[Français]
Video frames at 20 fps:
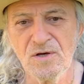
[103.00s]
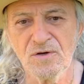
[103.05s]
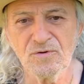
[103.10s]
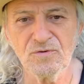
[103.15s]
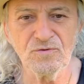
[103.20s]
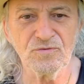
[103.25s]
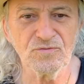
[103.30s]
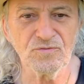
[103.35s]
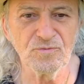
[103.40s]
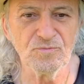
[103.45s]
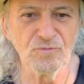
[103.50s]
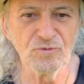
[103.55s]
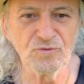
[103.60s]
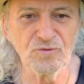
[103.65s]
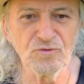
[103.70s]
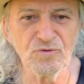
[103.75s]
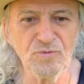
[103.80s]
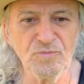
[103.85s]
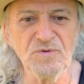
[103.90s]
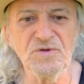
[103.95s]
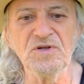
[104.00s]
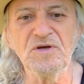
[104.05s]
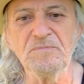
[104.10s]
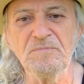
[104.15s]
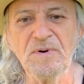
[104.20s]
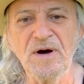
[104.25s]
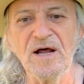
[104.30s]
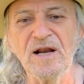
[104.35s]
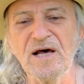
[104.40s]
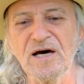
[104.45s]
que ce monde dominé
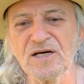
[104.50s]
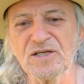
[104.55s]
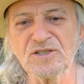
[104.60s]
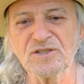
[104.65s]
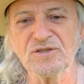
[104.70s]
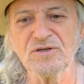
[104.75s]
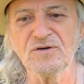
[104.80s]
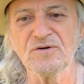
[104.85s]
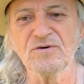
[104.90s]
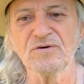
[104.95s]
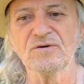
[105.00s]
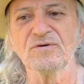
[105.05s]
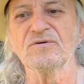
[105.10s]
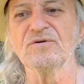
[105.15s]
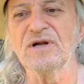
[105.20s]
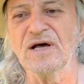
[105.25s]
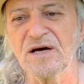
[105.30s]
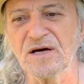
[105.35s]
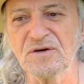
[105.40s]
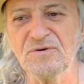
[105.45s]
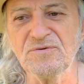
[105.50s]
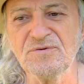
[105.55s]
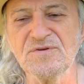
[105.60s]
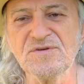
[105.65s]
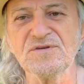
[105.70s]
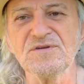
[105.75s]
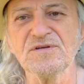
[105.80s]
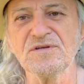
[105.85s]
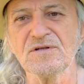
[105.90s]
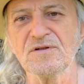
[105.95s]
par l'argent, la
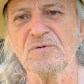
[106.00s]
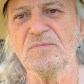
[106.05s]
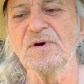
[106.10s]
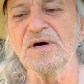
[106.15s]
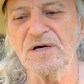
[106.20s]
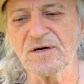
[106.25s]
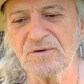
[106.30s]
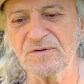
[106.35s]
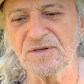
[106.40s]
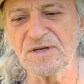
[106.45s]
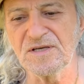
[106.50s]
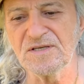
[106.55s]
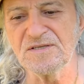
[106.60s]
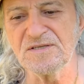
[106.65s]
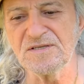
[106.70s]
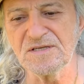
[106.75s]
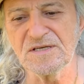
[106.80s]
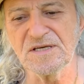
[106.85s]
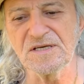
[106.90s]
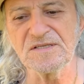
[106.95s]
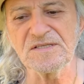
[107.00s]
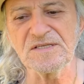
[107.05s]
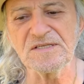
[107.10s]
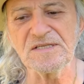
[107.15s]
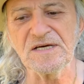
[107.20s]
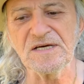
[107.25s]
réussite, le merchandising, etc.